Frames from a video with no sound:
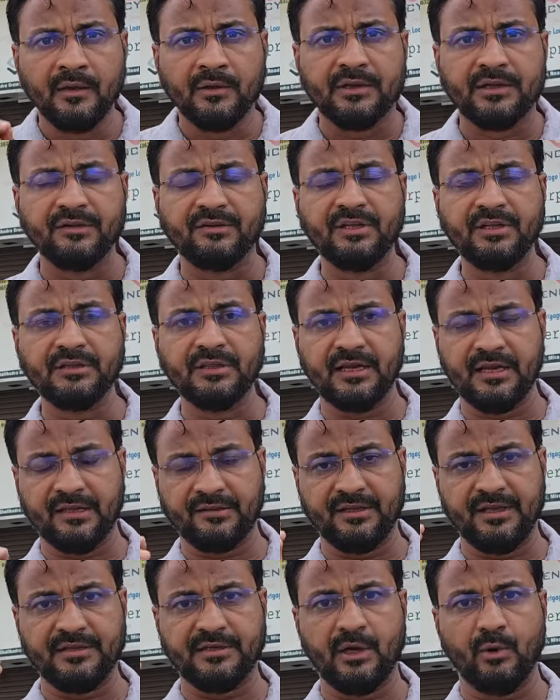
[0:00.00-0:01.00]
किसी तरह
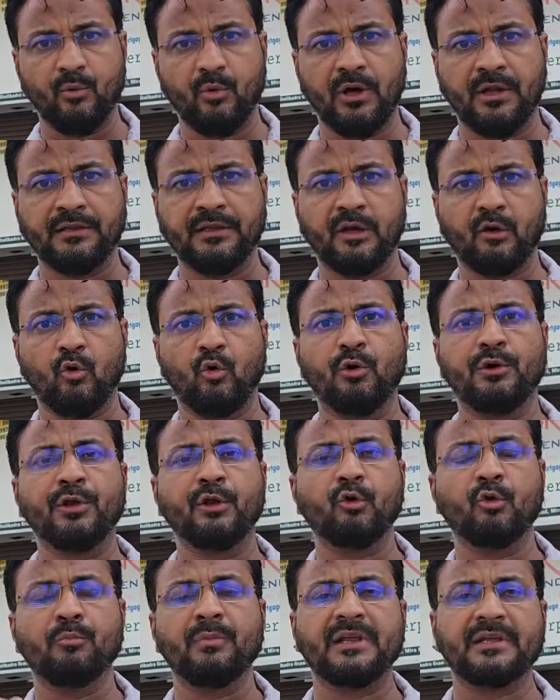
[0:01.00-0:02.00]
से जब वो अंदर ओ
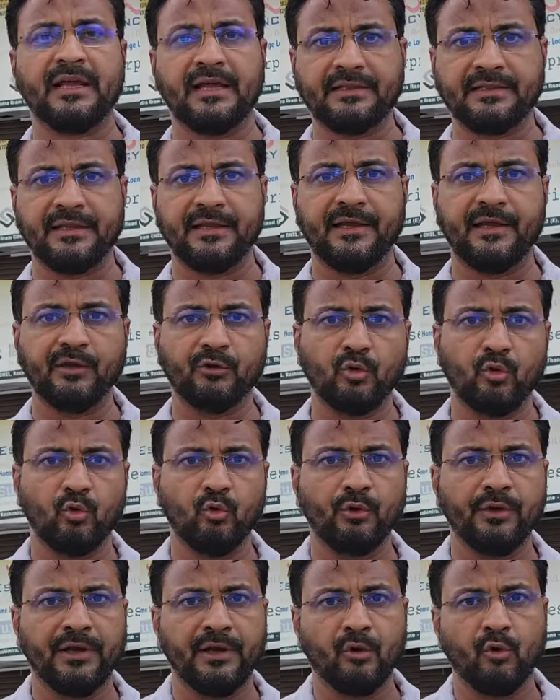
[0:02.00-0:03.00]
रूम में जाते हैं तो
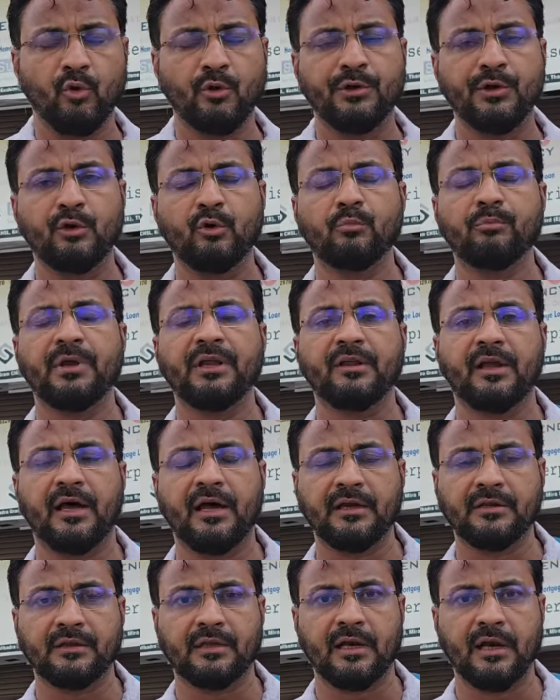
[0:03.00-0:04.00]
उन्हें ओ रूम में
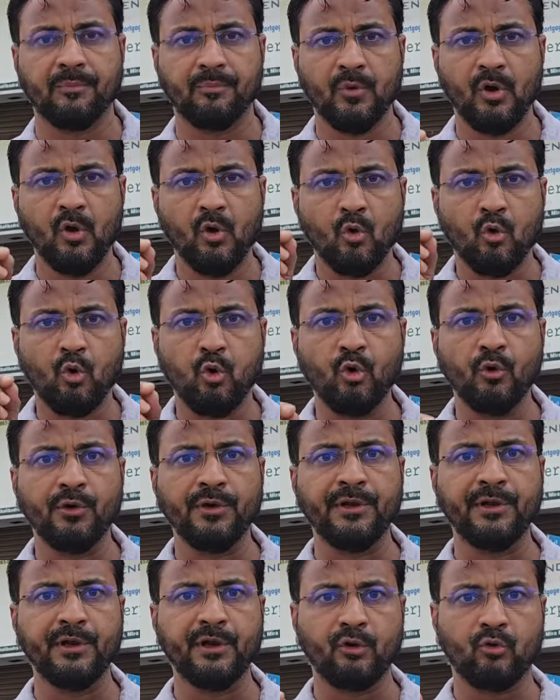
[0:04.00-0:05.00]
हर तरफ
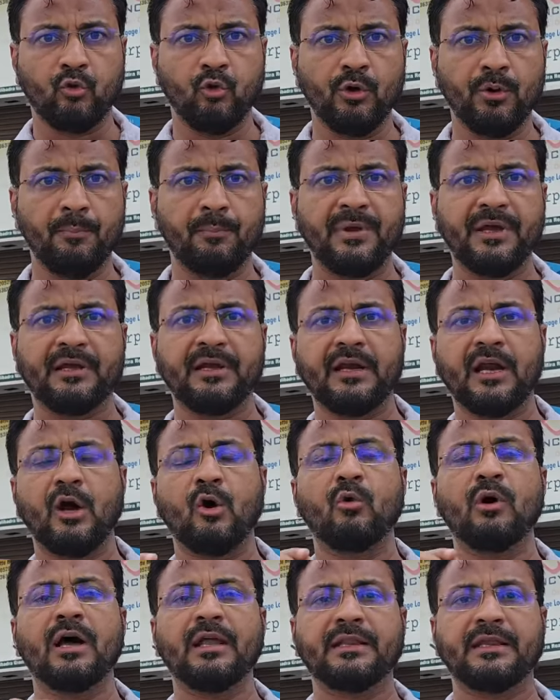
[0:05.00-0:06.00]
खून ही खून बिखरा
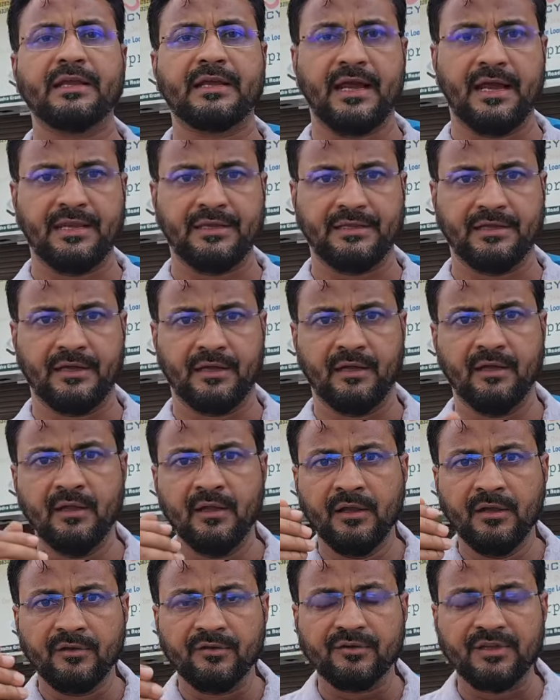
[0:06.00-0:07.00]
हुआ दिखाई दिया
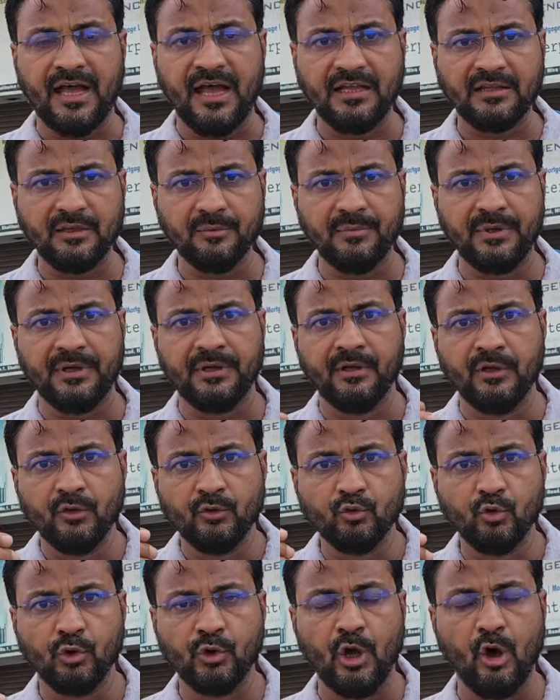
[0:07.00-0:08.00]
साथ में
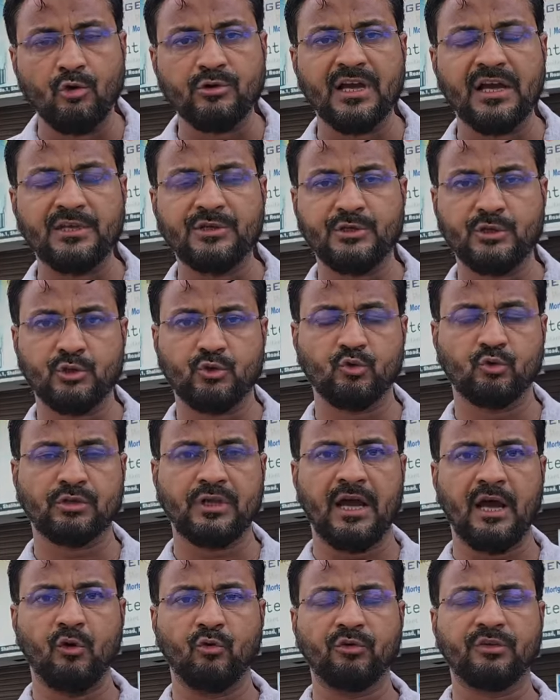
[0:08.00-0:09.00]
जो नवजात शिशु
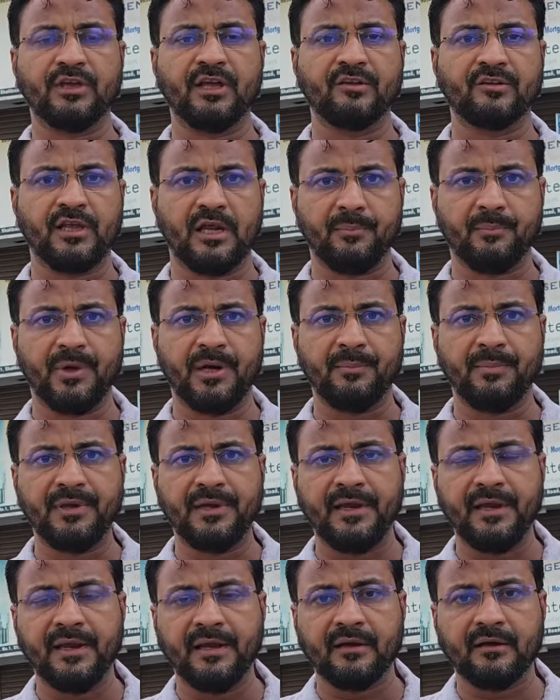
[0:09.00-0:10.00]
था उसके सर पर भी
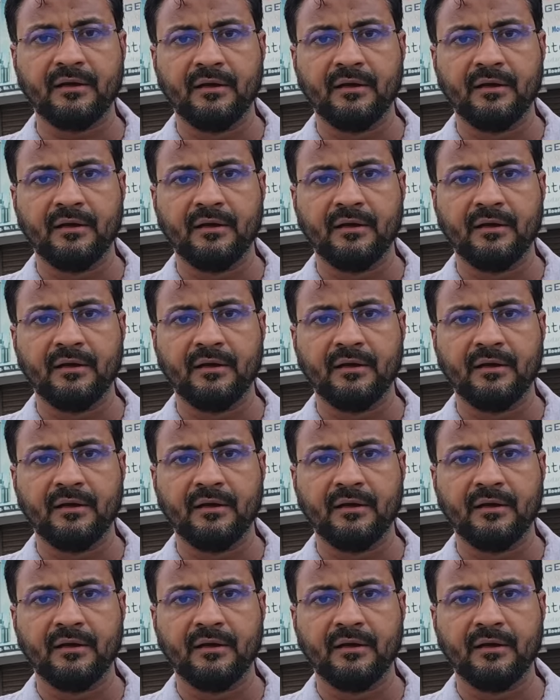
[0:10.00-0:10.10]
एक